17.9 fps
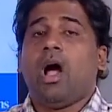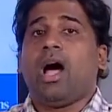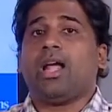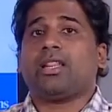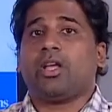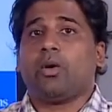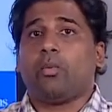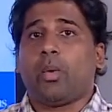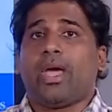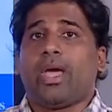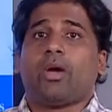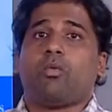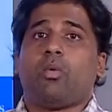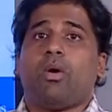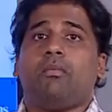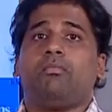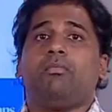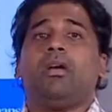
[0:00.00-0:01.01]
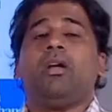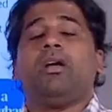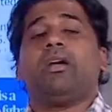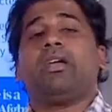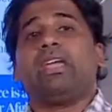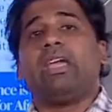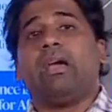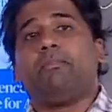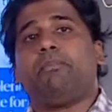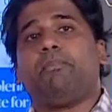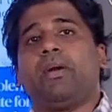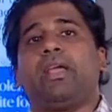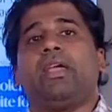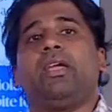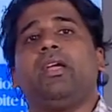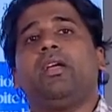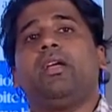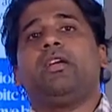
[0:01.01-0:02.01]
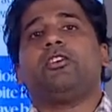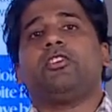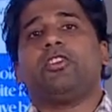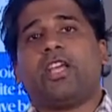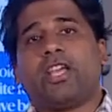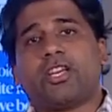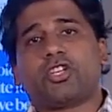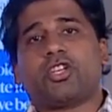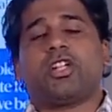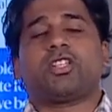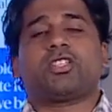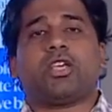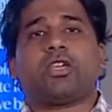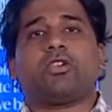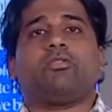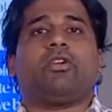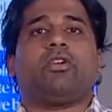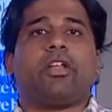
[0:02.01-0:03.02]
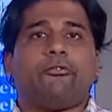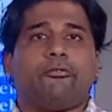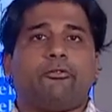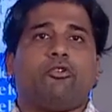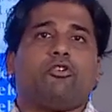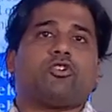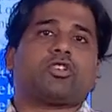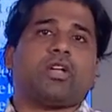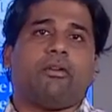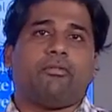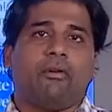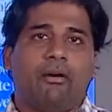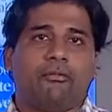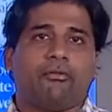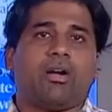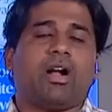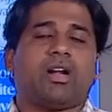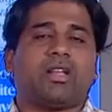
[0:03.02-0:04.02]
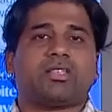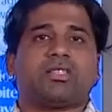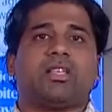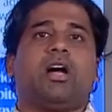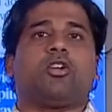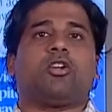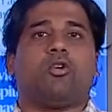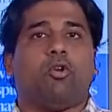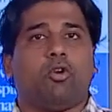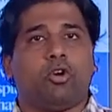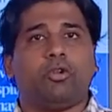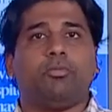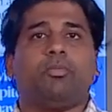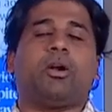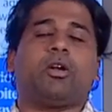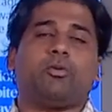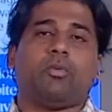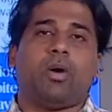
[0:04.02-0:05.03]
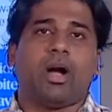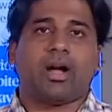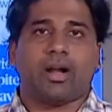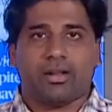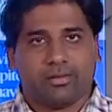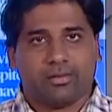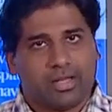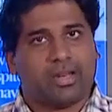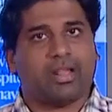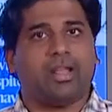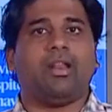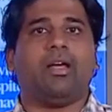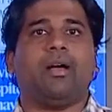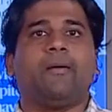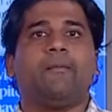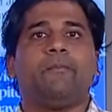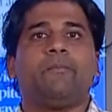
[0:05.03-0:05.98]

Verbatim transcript: அந்த வேக்கம் எப்படி நேஷனல் செக்யூரிட்டி ஃபோர்ஸ் ஆஃப் ஆப்கானிஸ்தான் ஹோல்டு பண்ணுவாங்கன்னு தெரியல